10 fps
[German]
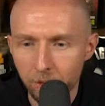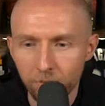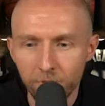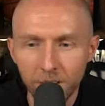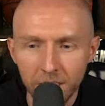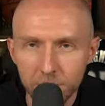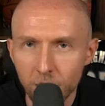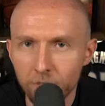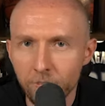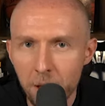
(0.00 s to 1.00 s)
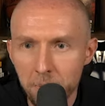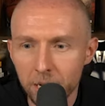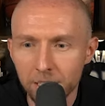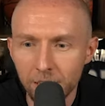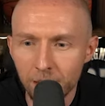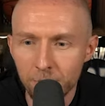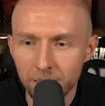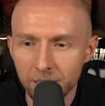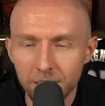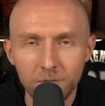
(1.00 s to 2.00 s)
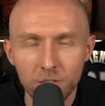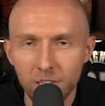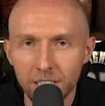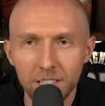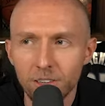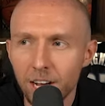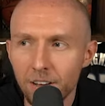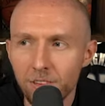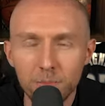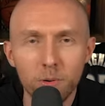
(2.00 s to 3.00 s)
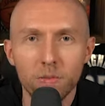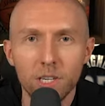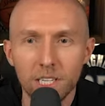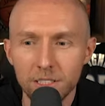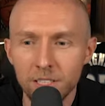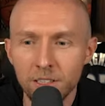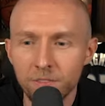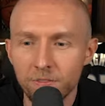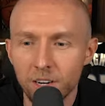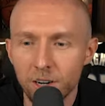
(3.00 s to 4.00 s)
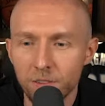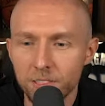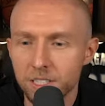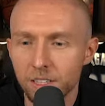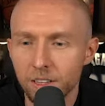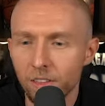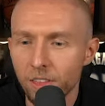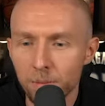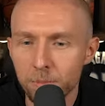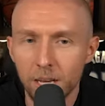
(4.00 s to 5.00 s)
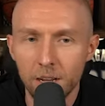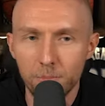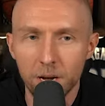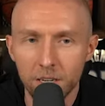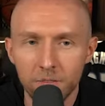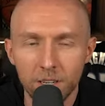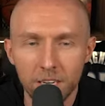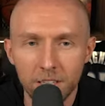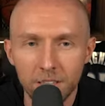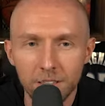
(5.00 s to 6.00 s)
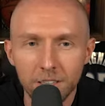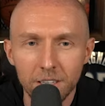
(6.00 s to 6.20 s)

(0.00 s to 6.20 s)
Victor Wembanyama, den ich wahrscheinlich auch einfach provokativ aufs Thumbnail packen werde.